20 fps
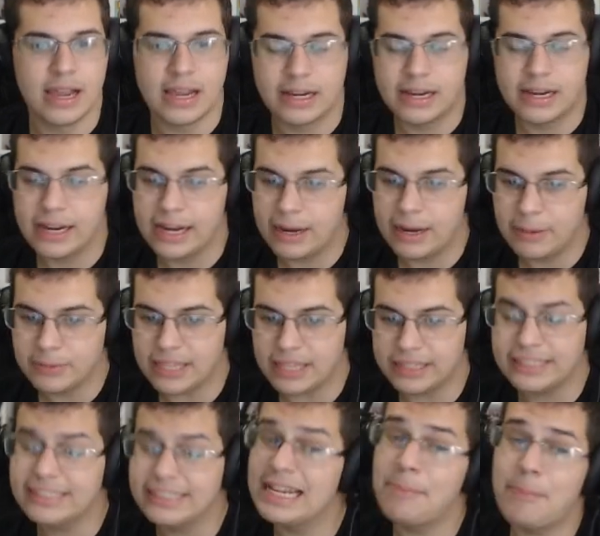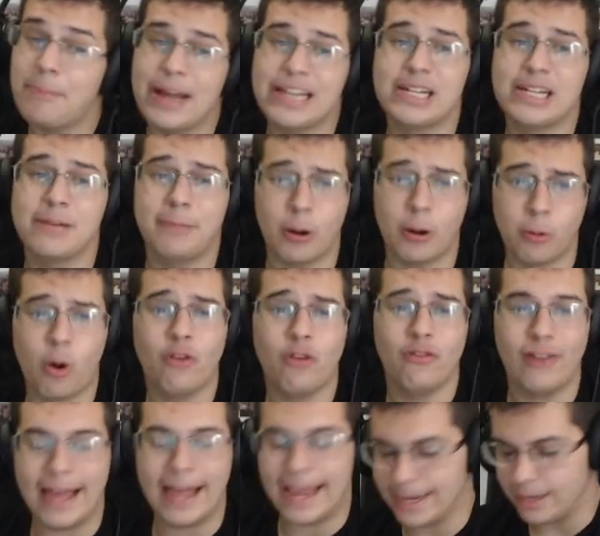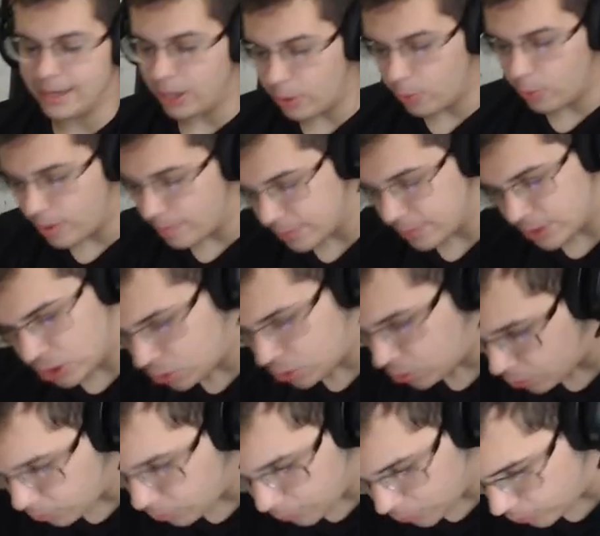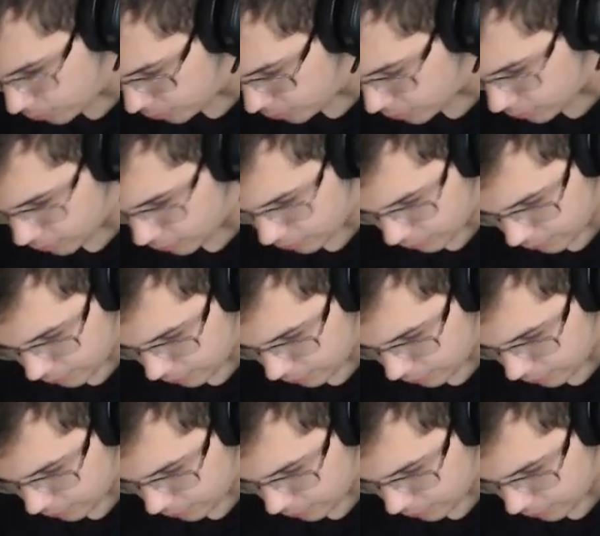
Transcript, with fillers: Ganhamos a terceira partida pra um offline. Eu amo esse jogo, meu Deus do céu.